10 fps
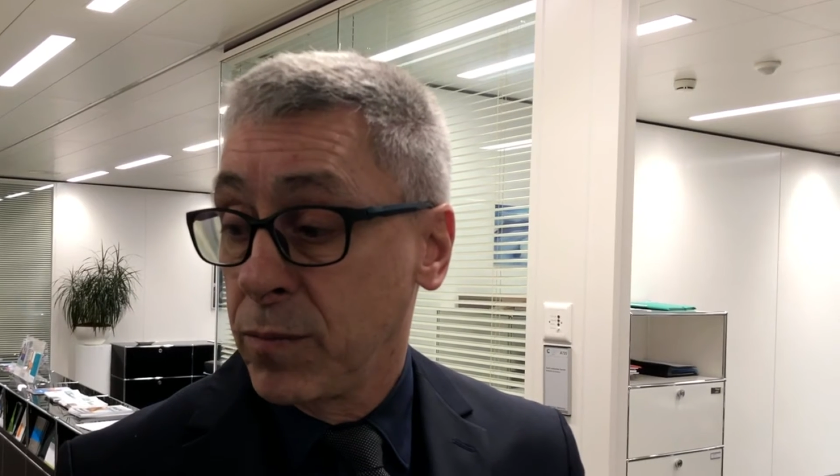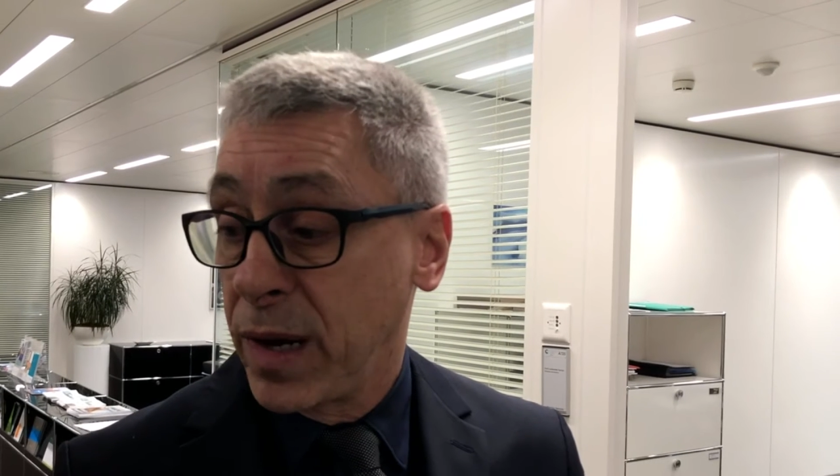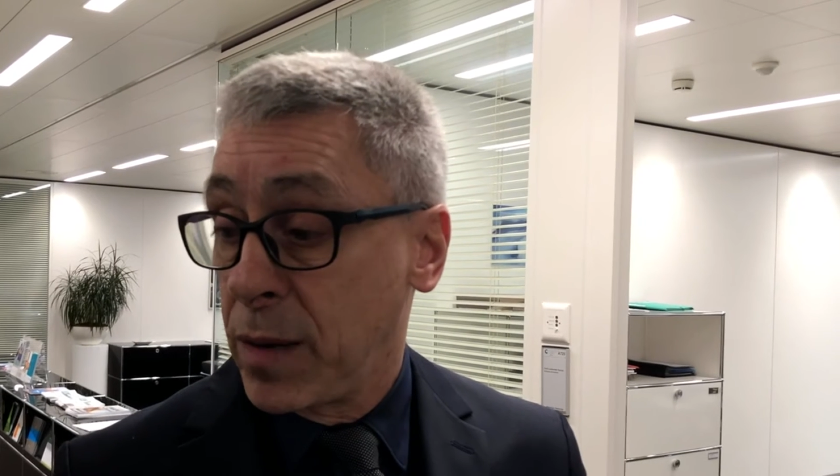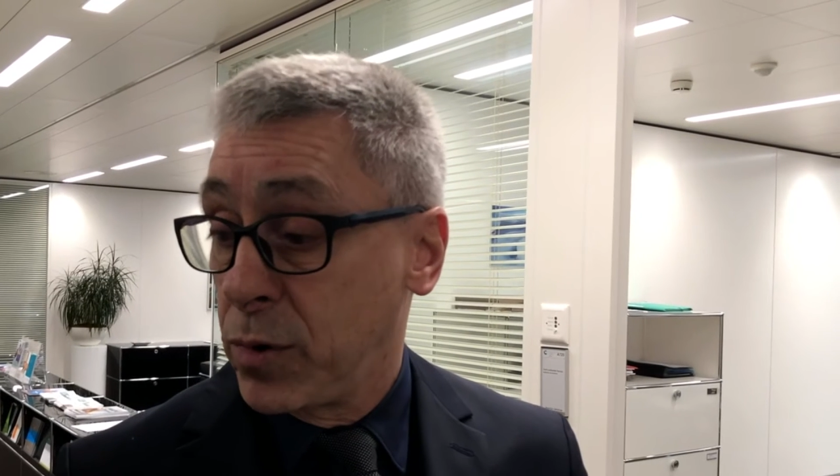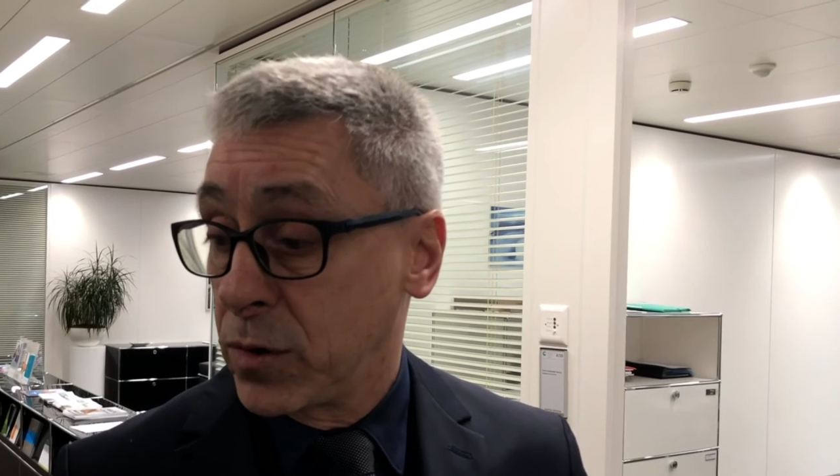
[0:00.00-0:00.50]

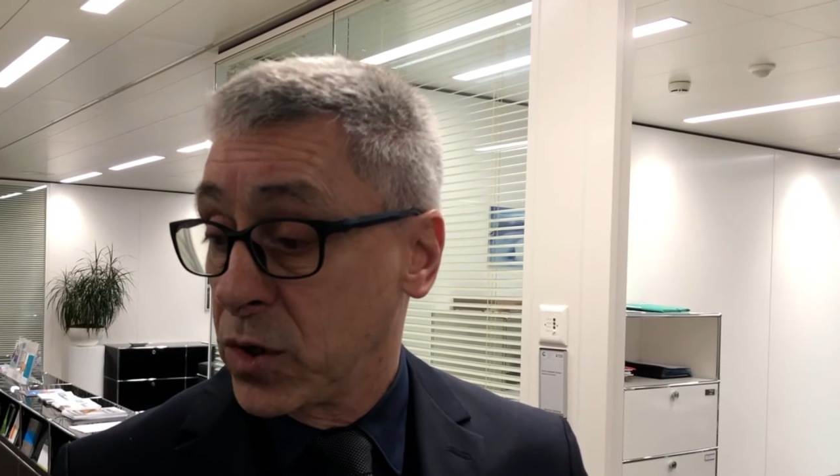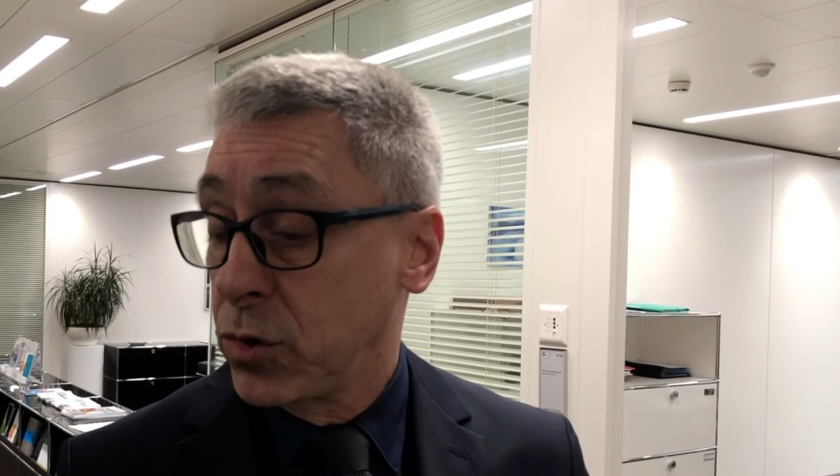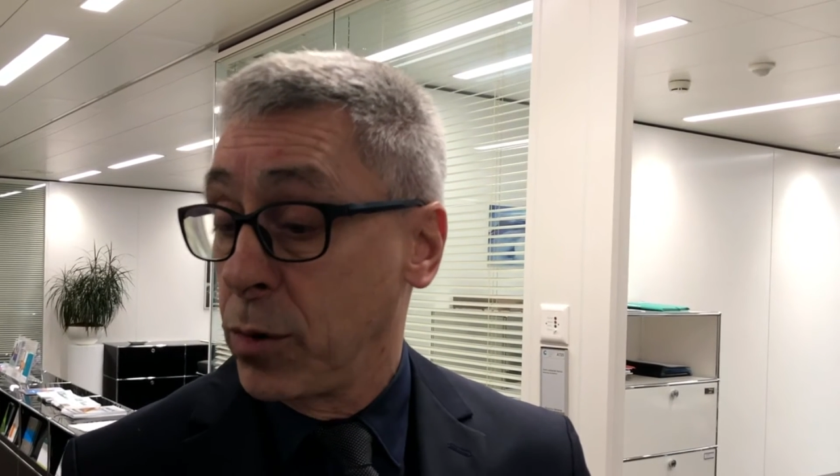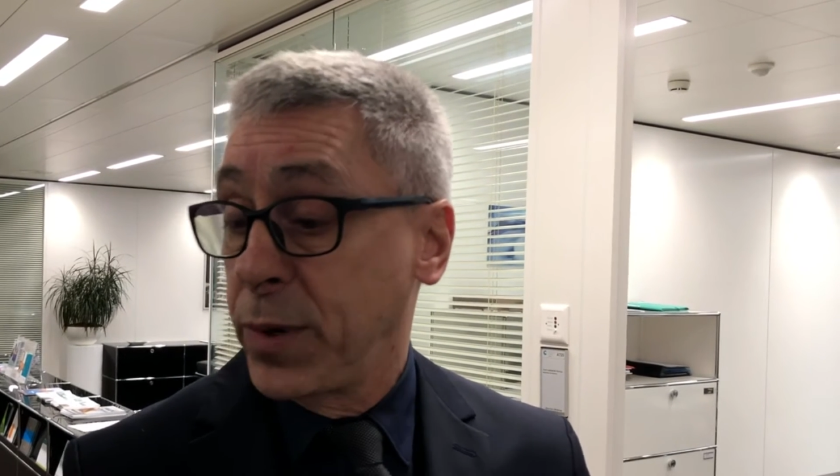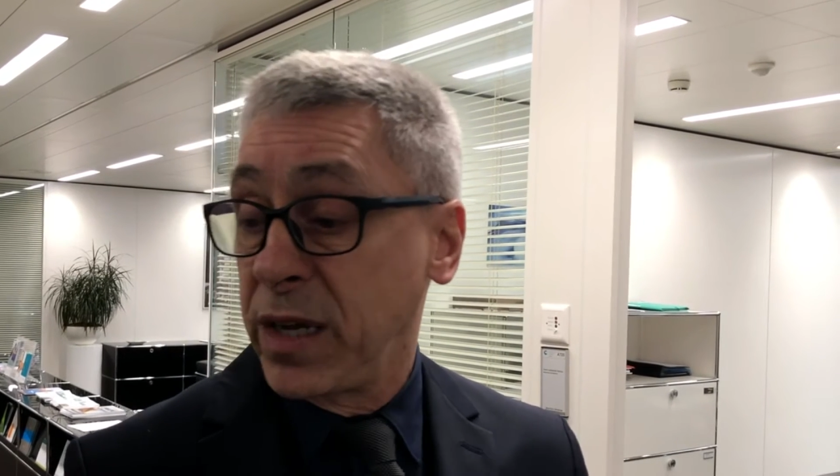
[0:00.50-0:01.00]
par rapport aux
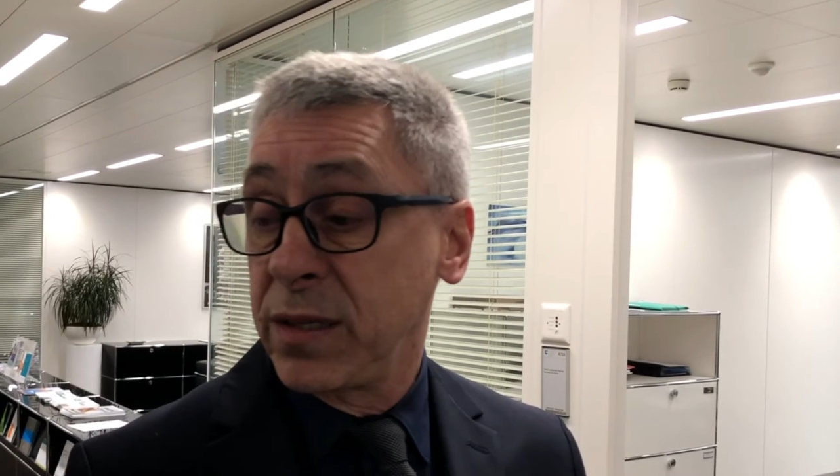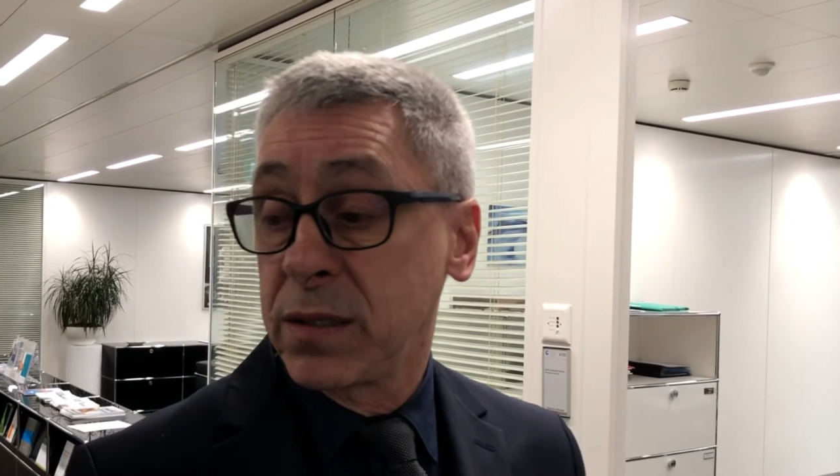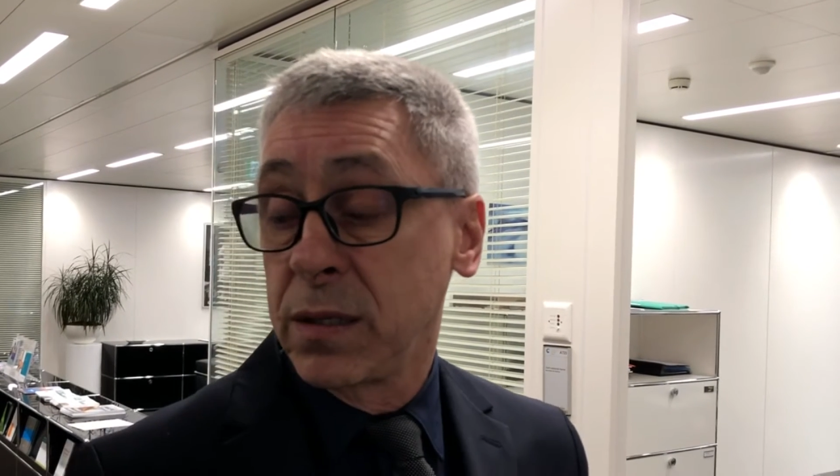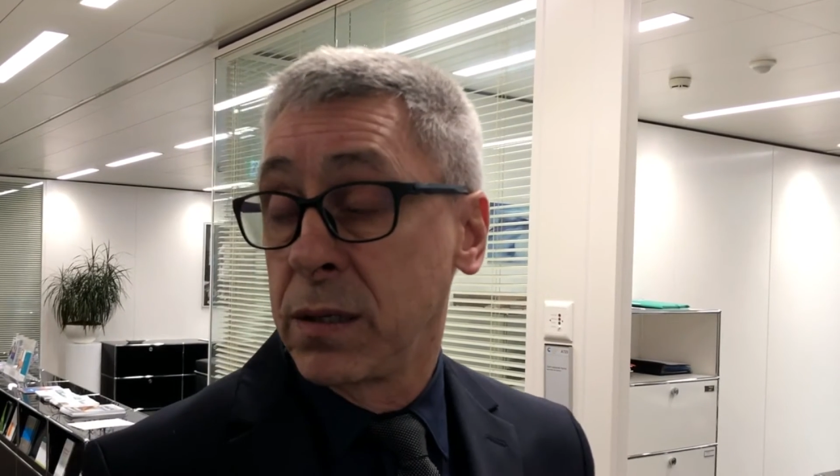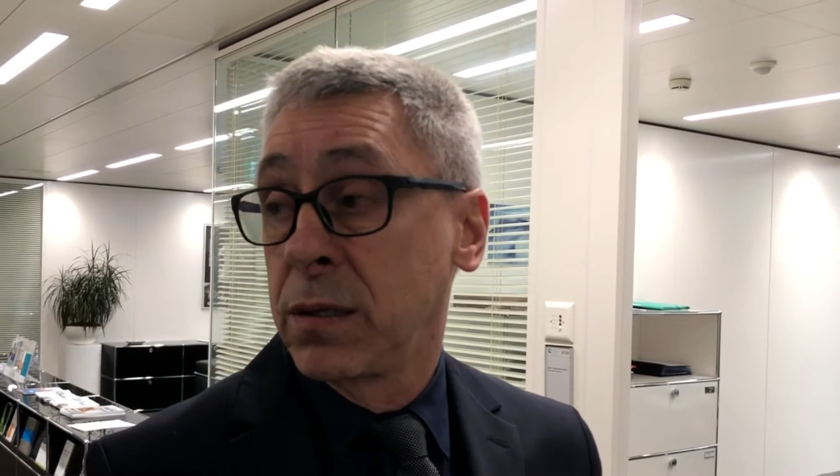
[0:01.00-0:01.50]
entreprises,